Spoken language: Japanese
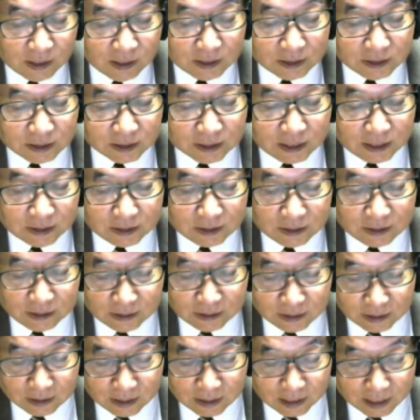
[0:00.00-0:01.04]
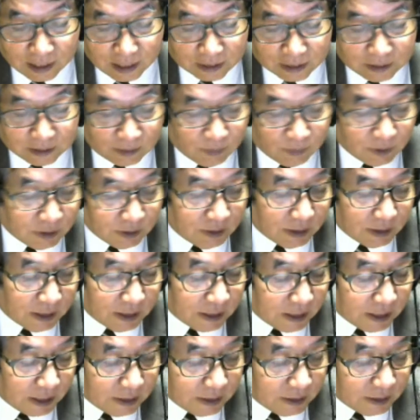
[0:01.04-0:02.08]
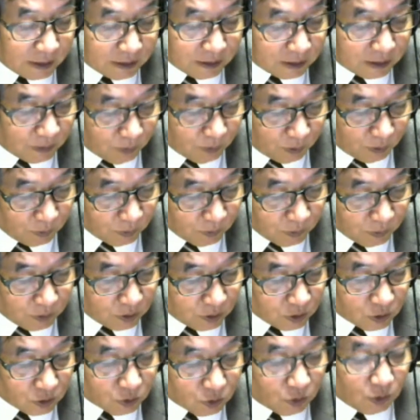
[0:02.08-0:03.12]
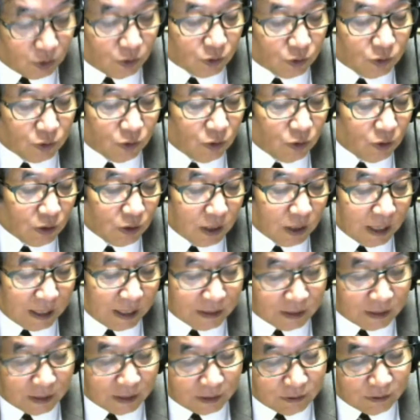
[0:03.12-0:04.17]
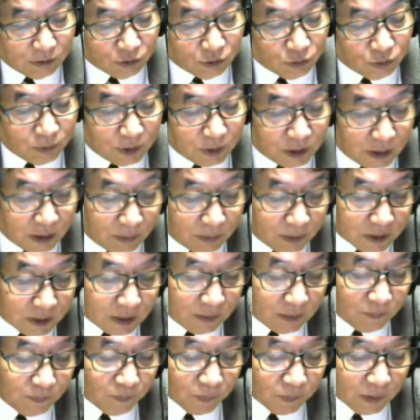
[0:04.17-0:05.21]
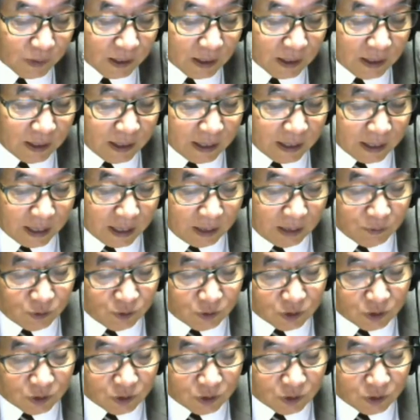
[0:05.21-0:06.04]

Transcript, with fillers: しかし頭では理解できてもそれほど簡単には踏み切れません神を